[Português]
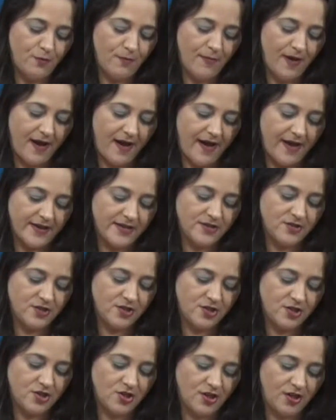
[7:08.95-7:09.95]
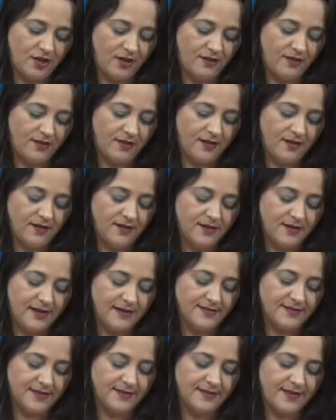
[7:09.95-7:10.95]
mais de tinta
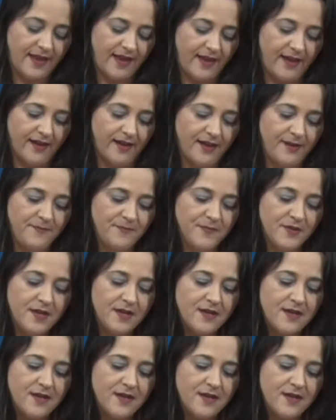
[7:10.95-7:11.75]
nessa tela